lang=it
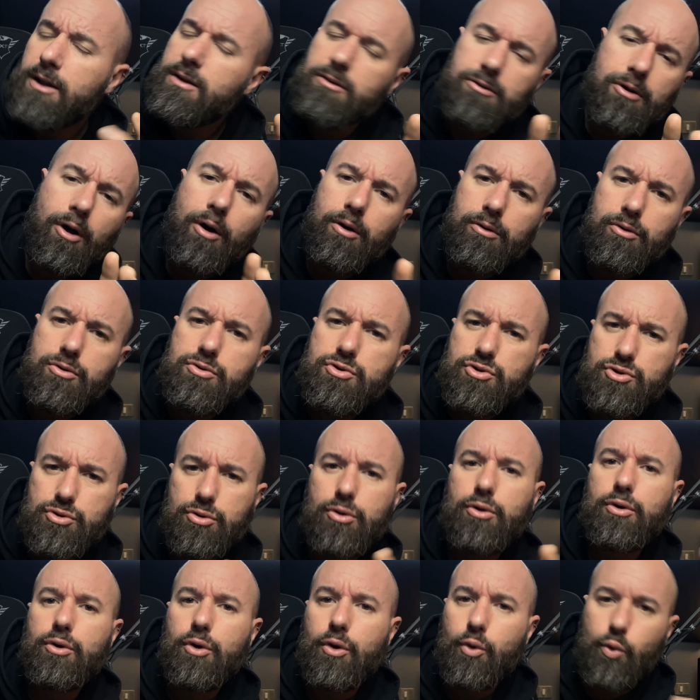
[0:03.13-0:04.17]
No, non
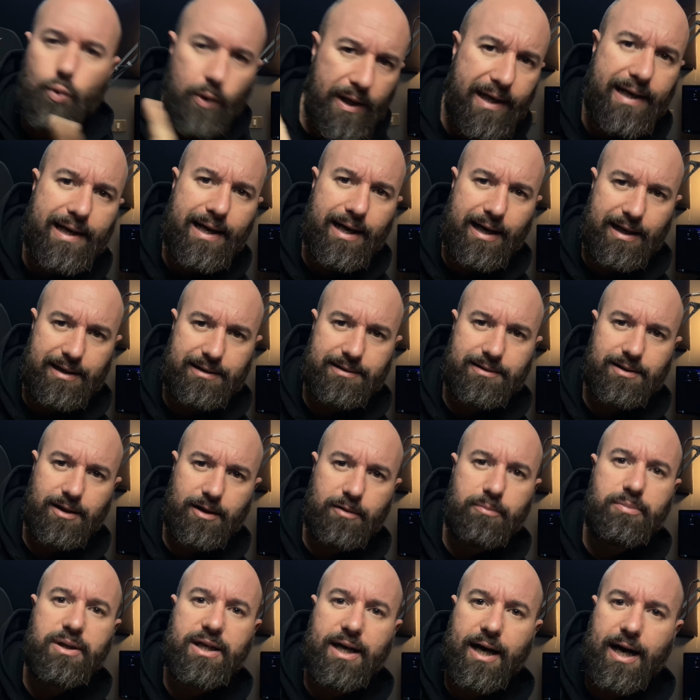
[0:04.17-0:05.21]
sono quelle altre
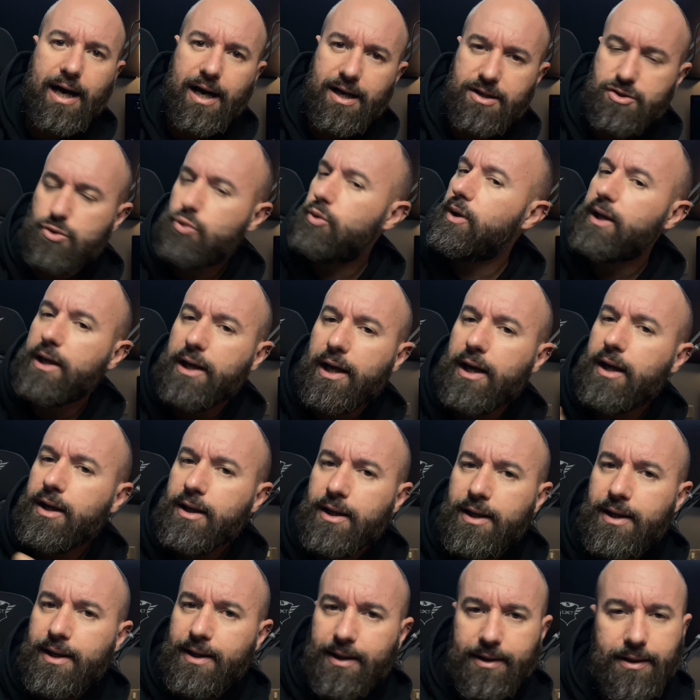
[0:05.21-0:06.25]
APIs, quelle
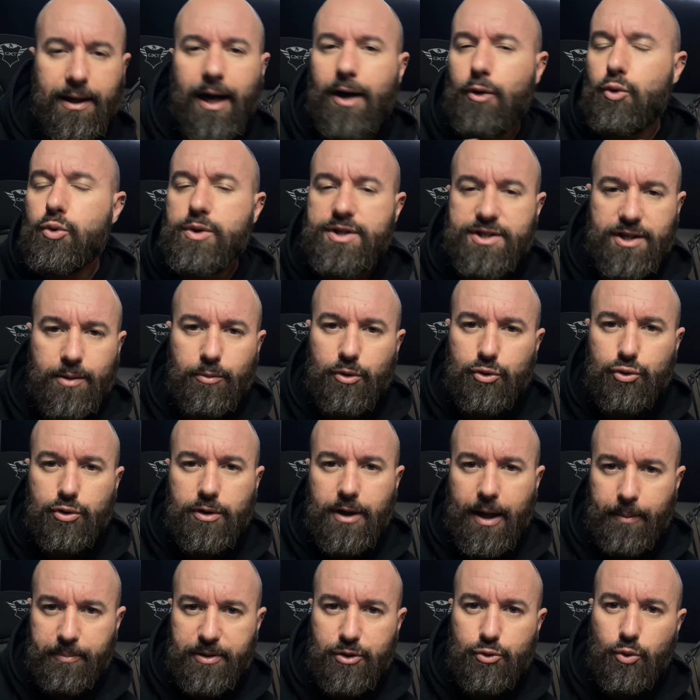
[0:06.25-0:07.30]
a cui siamo
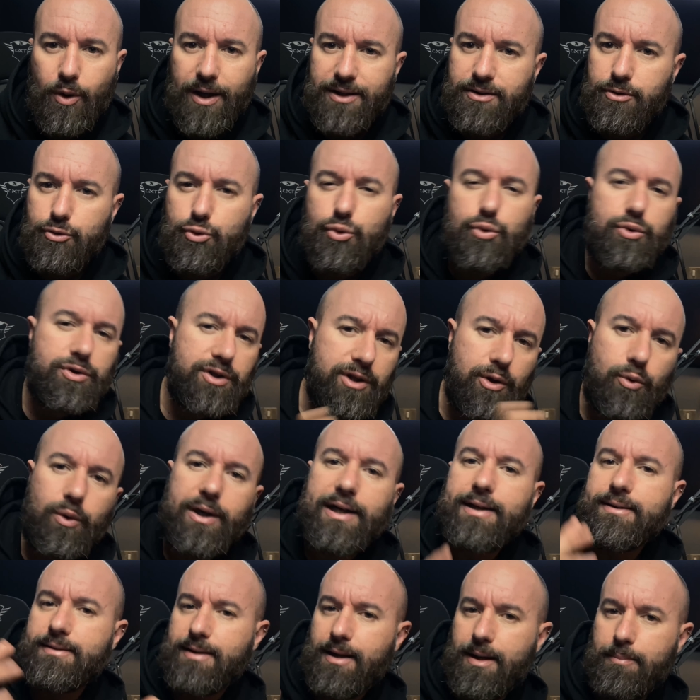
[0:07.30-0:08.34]
abituati tutti, quelle
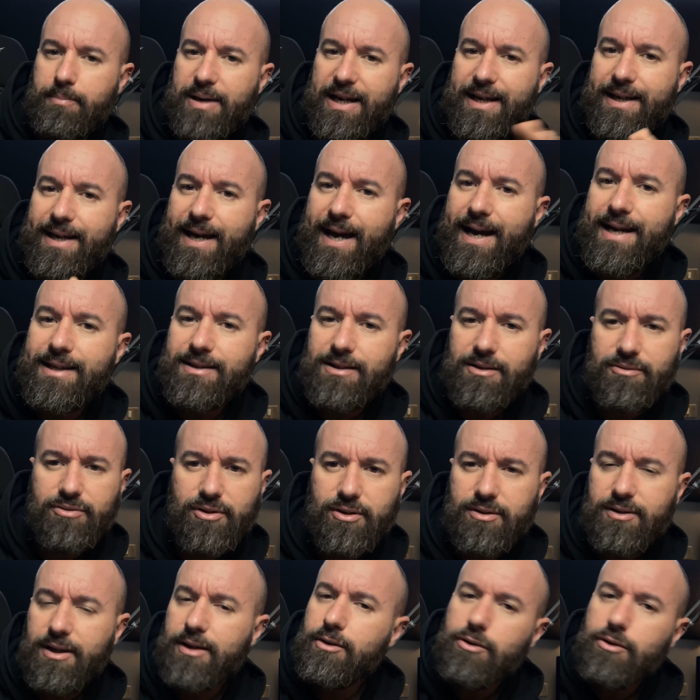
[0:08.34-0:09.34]
tra back-end e front-end.